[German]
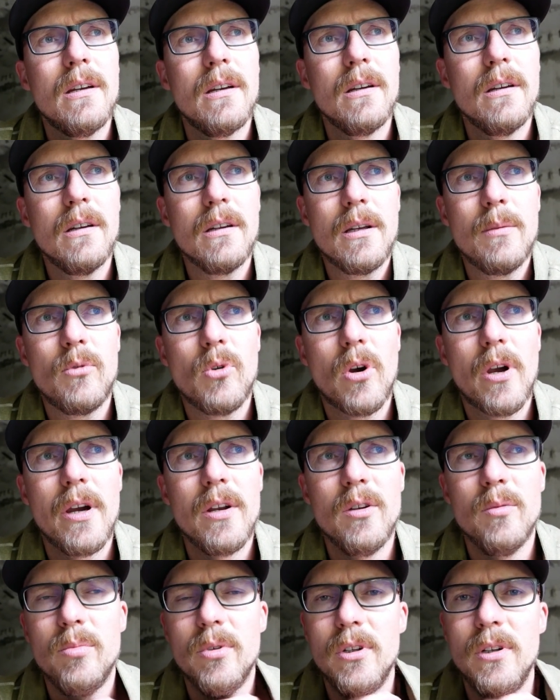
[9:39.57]
Äh, gibt auch
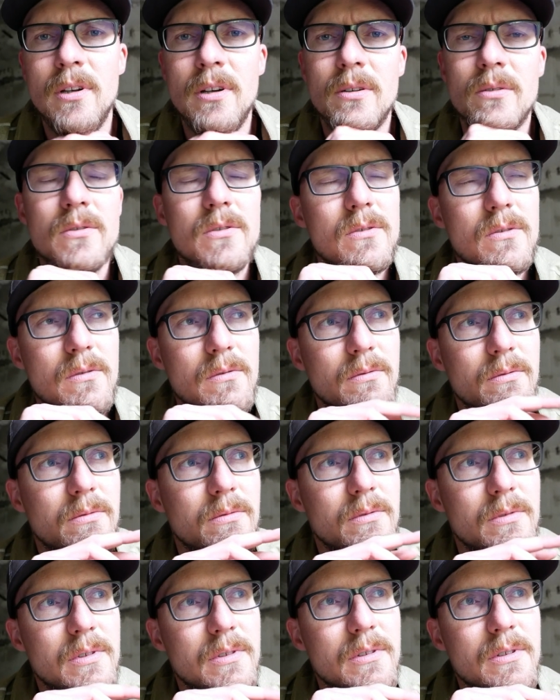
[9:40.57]
keine Bilder und äh,
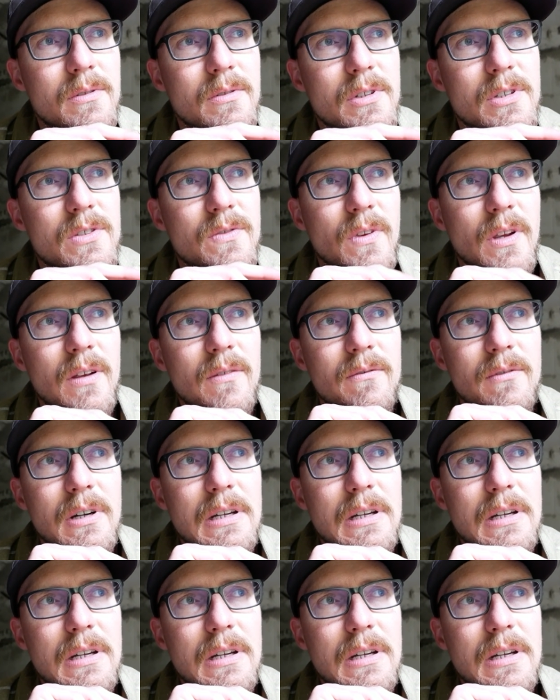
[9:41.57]
deswegen